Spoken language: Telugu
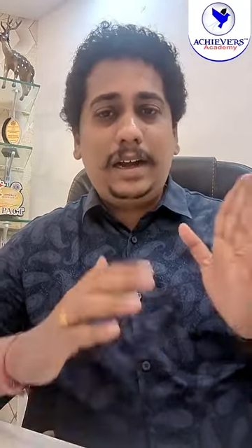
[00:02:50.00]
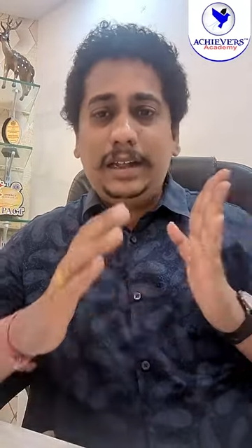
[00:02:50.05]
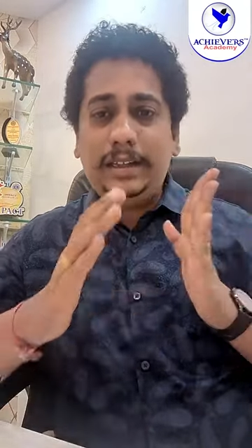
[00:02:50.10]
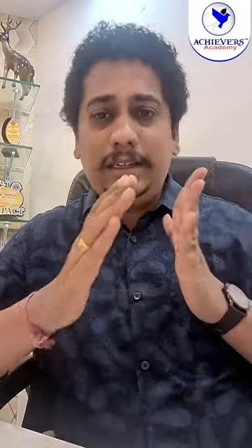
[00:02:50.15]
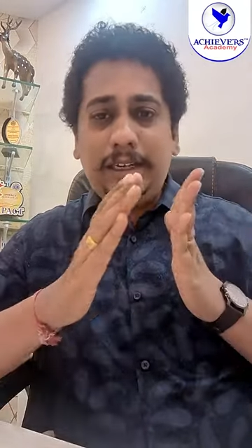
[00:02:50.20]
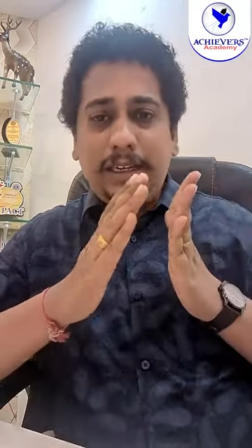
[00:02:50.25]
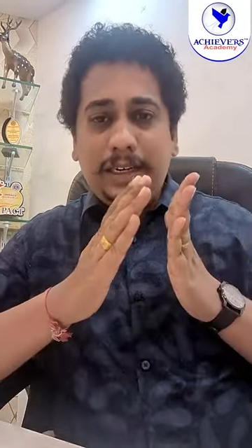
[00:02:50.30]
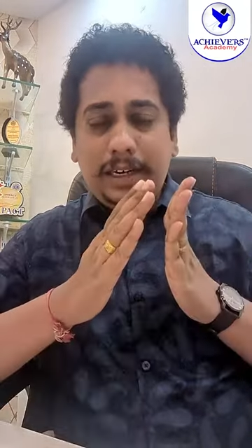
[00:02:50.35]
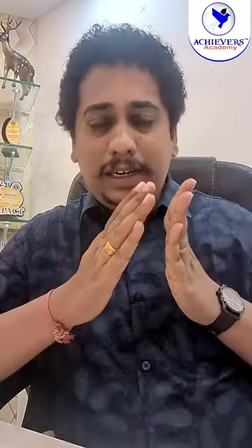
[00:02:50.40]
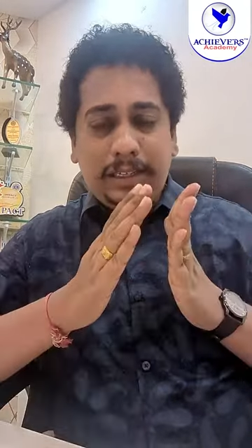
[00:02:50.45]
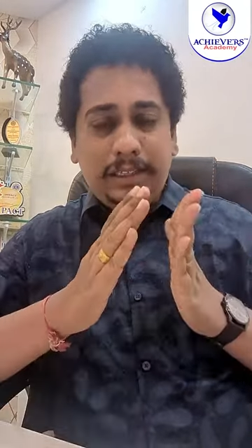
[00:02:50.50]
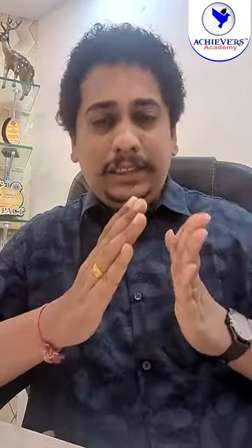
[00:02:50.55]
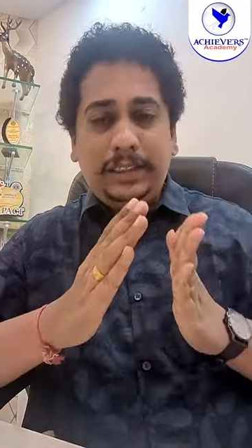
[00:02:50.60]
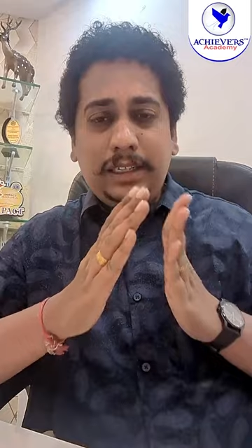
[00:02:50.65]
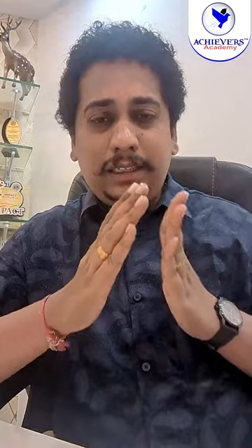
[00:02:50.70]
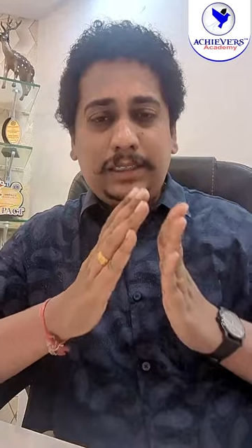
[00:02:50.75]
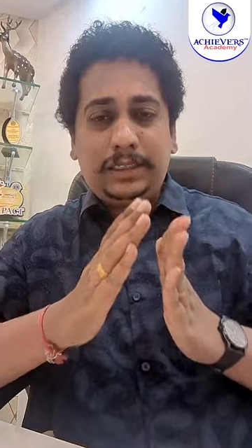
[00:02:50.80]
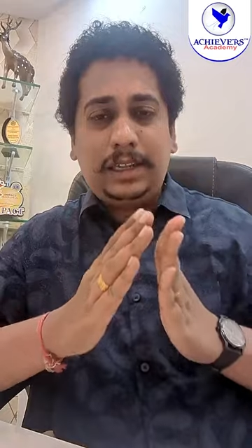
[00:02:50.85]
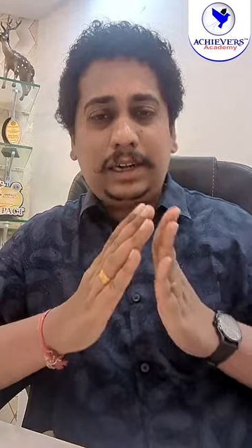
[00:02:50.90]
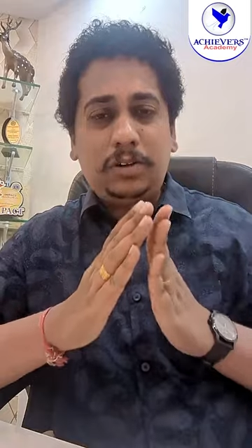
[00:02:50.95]
అది
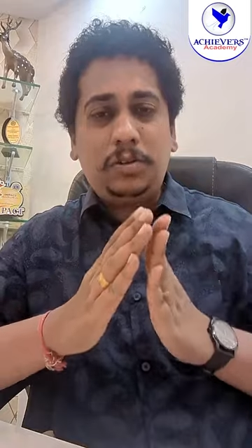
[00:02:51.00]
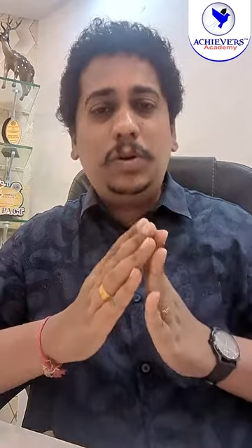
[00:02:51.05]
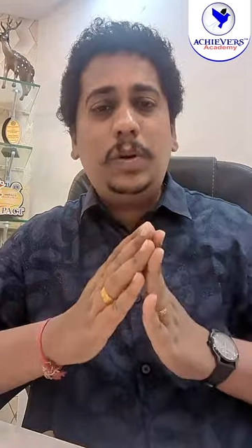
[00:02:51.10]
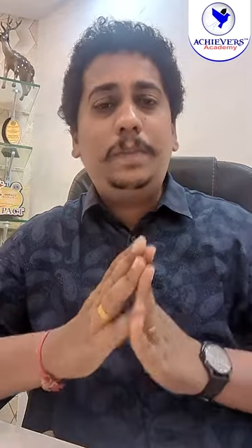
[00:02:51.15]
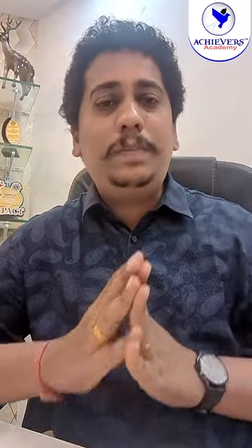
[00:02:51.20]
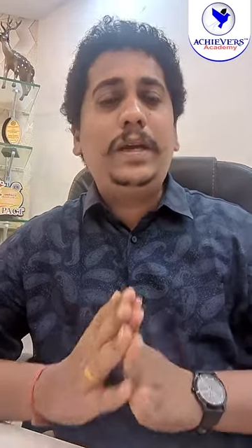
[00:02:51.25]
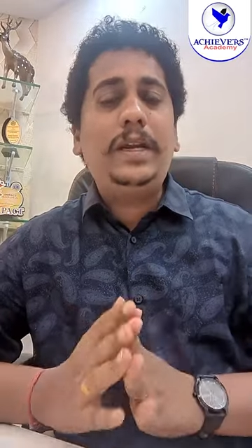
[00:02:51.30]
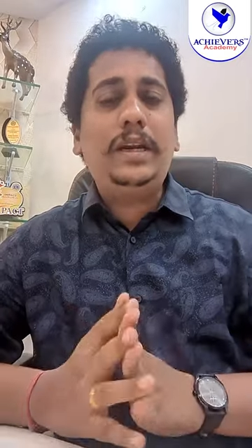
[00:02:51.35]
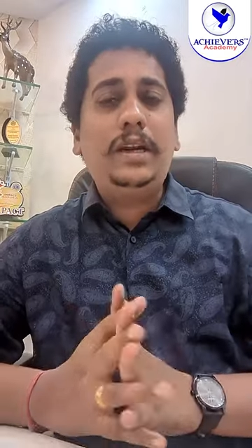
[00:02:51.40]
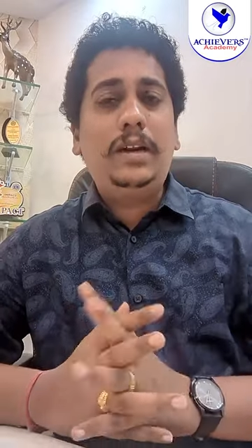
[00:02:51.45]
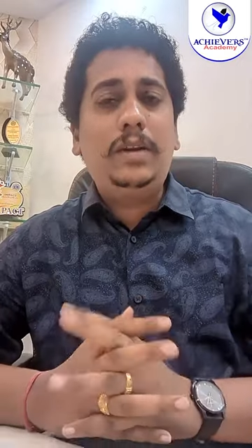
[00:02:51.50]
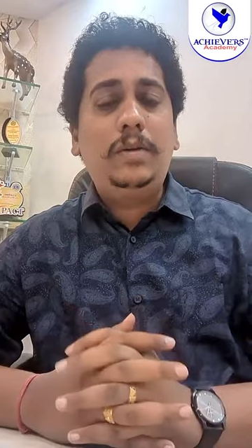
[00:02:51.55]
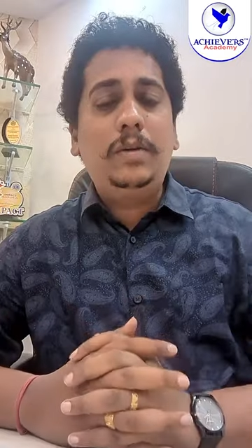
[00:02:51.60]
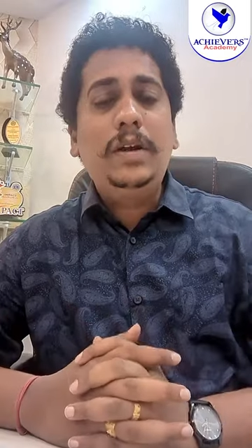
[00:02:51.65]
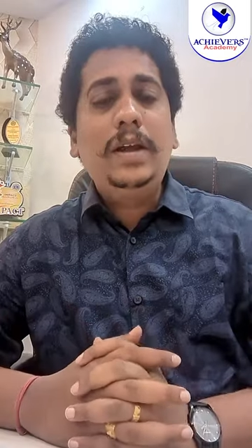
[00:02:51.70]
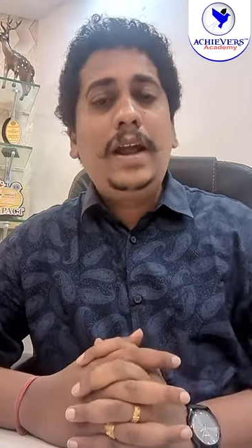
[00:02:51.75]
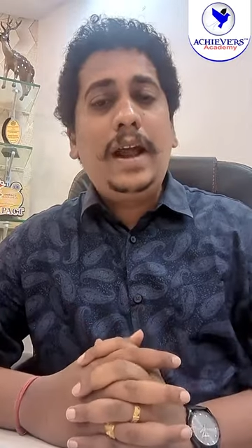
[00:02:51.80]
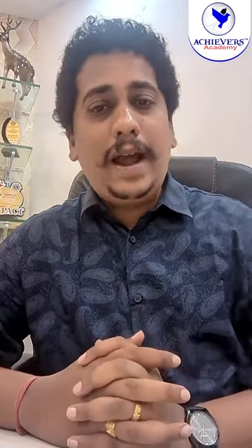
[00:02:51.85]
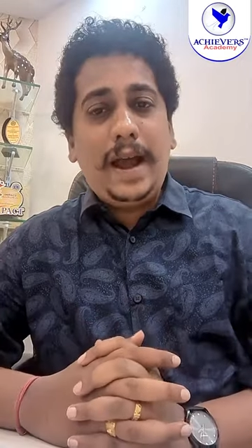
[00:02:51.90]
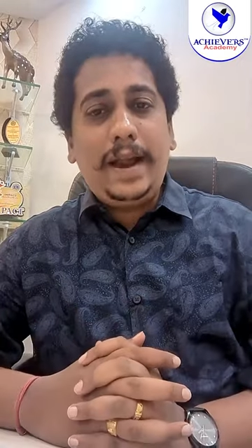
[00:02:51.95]
ఇంత తక్కువ పీరియడ్లో
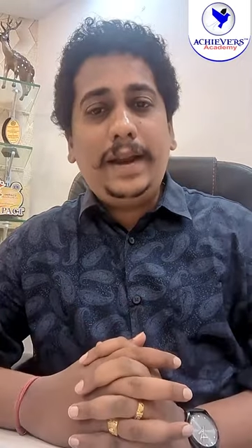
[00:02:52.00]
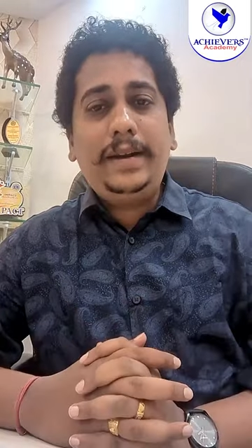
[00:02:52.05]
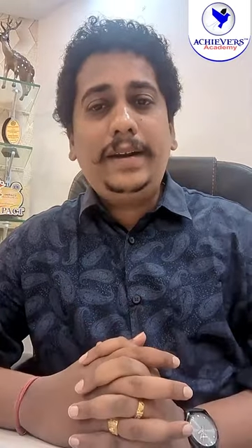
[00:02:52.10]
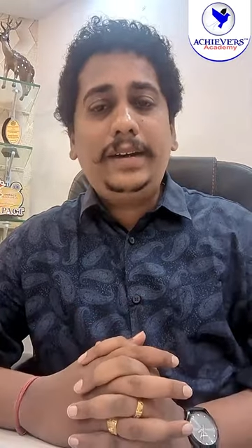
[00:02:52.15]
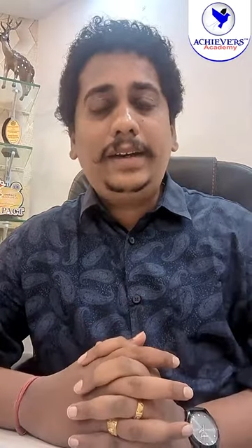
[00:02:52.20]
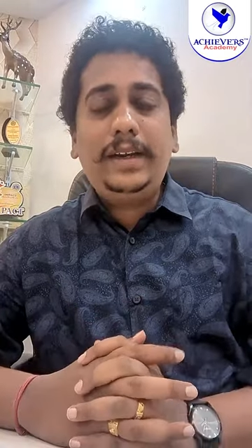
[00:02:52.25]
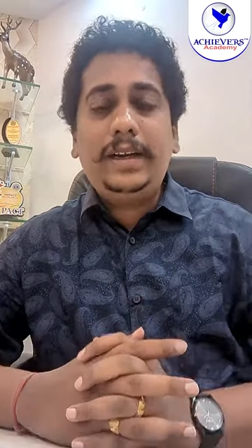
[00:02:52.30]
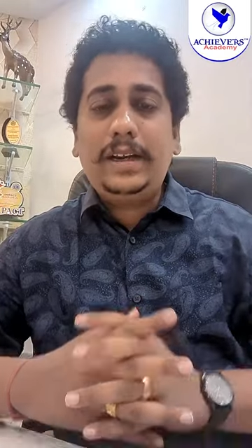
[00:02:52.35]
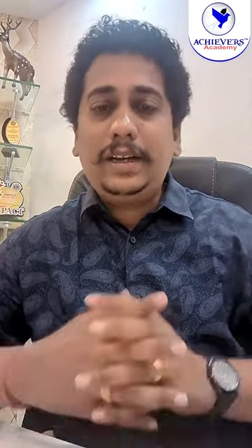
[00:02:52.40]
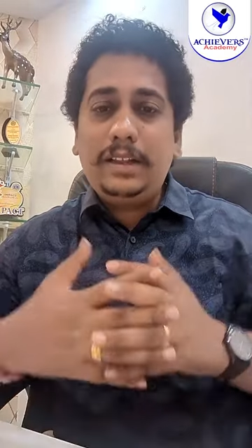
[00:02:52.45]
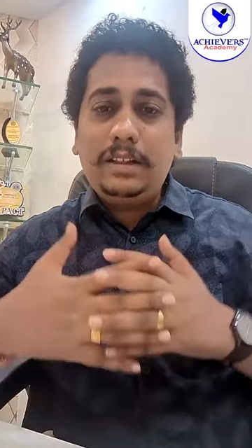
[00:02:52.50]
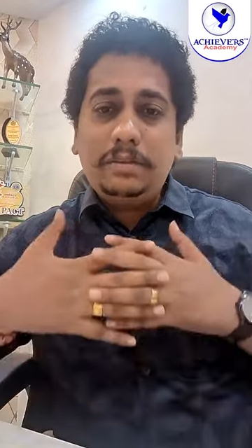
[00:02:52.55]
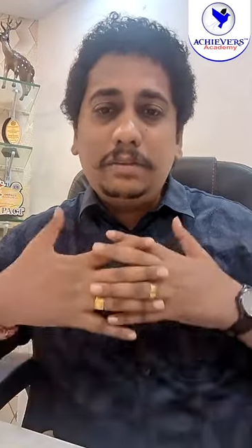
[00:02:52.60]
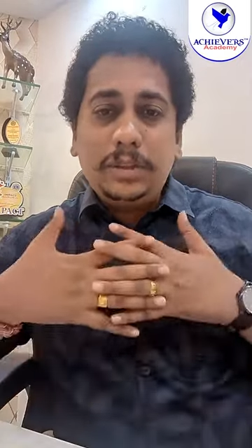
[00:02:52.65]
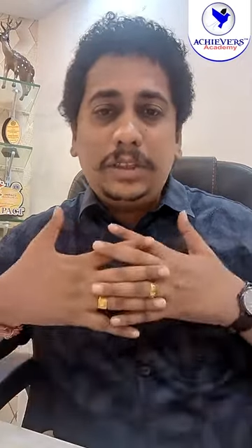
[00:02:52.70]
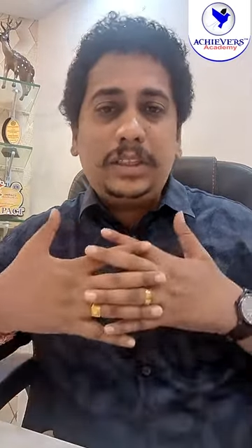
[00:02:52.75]
హ్యాండ్ రైటింగ్ అనేది